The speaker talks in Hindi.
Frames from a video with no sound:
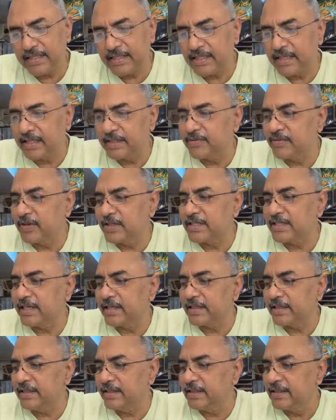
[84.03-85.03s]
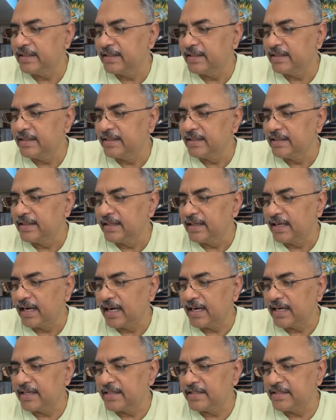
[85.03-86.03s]
आज का वचन
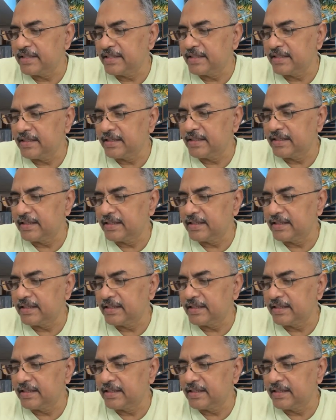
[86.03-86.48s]
आज